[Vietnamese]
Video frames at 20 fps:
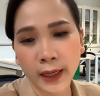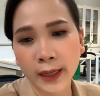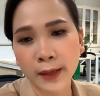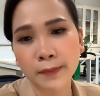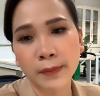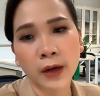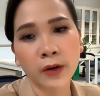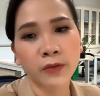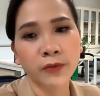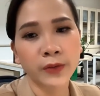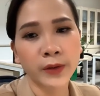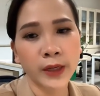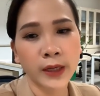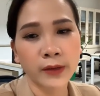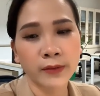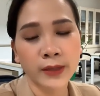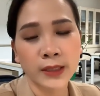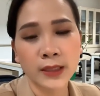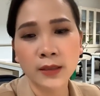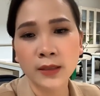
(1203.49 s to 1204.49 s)
này, bảo vệ
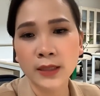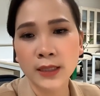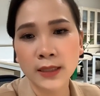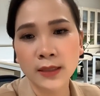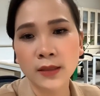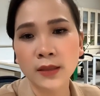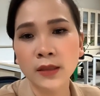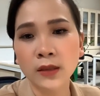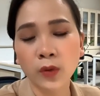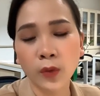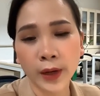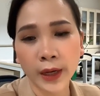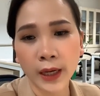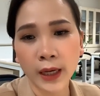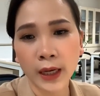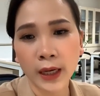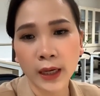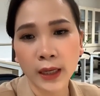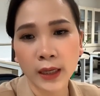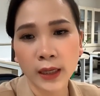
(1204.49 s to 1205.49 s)
và giữ gìn sức khỏe
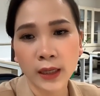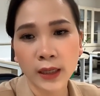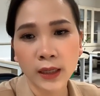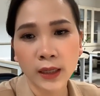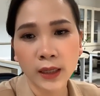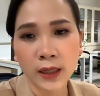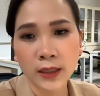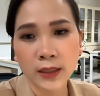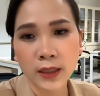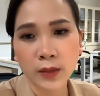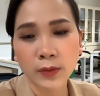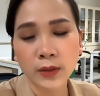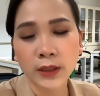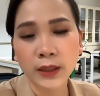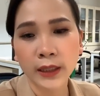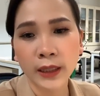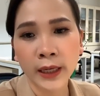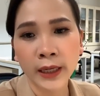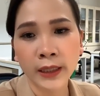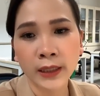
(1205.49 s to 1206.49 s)
trong những
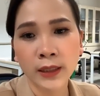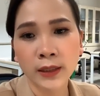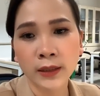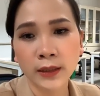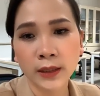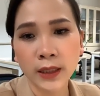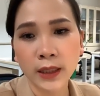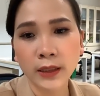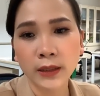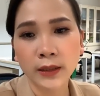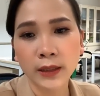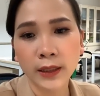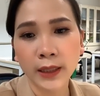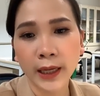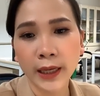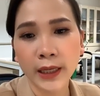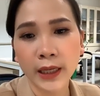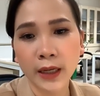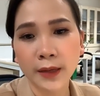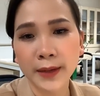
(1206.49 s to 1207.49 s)
ngày thời tiết như thế
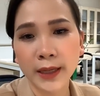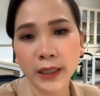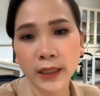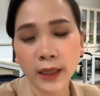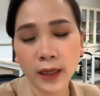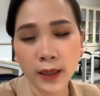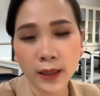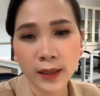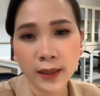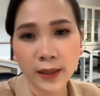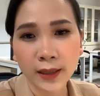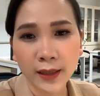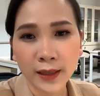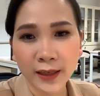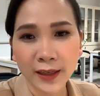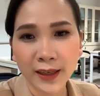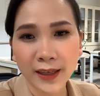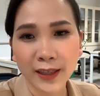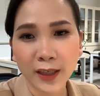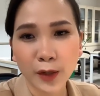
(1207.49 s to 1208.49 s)
này nhé các bạn nhé.
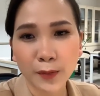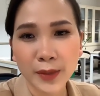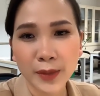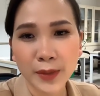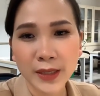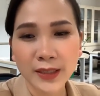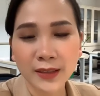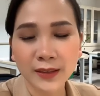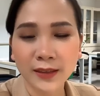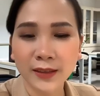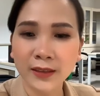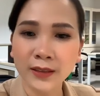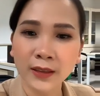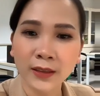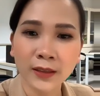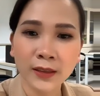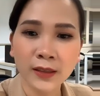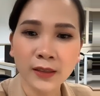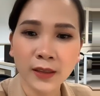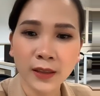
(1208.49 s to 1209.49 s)
Còn bây giờ thì thời
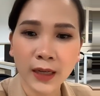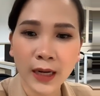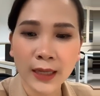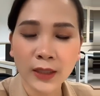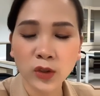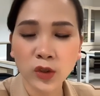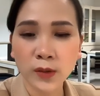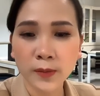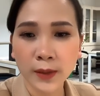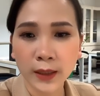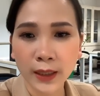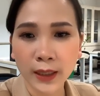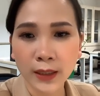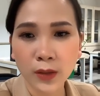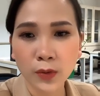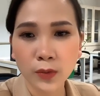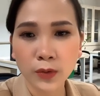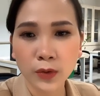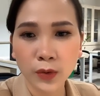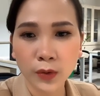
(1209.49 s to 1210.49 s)
lượng livestream đã kết
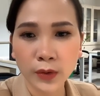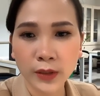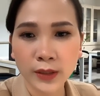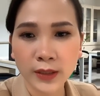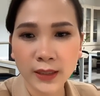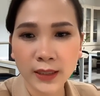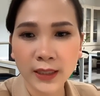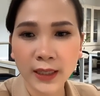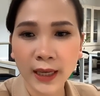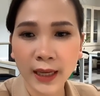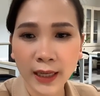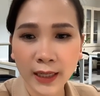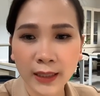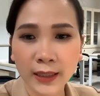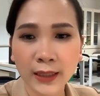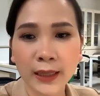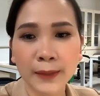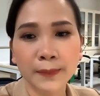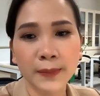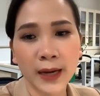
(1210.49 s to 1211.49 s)
thúc rồi. Xin hẹn
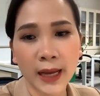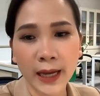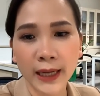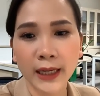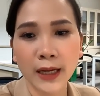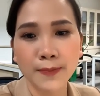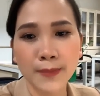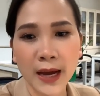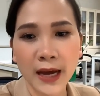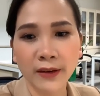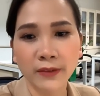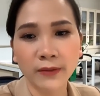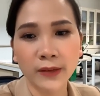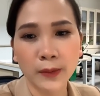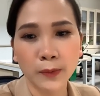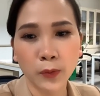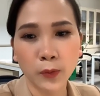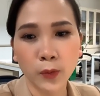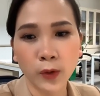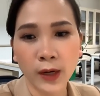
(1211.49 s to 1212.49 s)
gặp lại các bạn vào
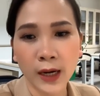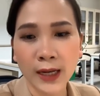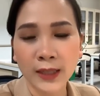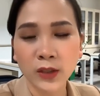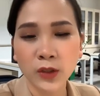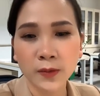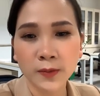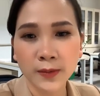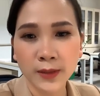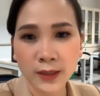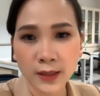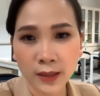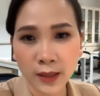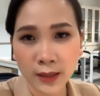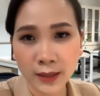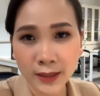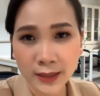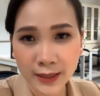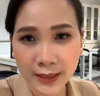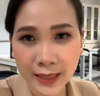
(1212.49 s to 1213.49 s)
một buổi livestream
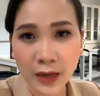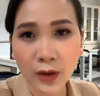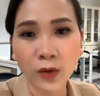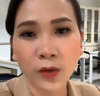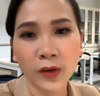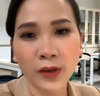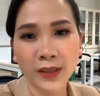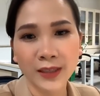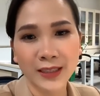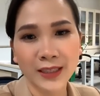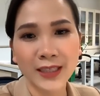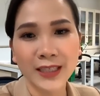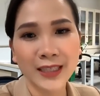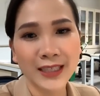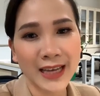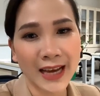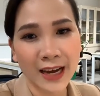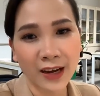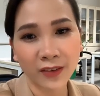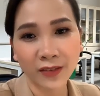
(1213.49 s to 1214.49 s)
lần sau. Xin
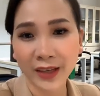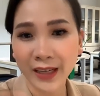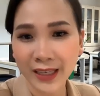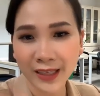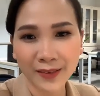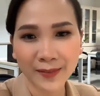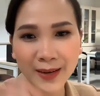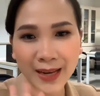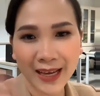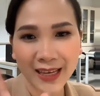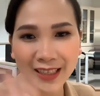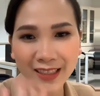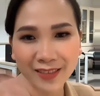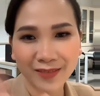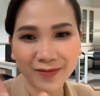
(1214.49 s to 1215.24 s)
chào và hẹn gặp lại.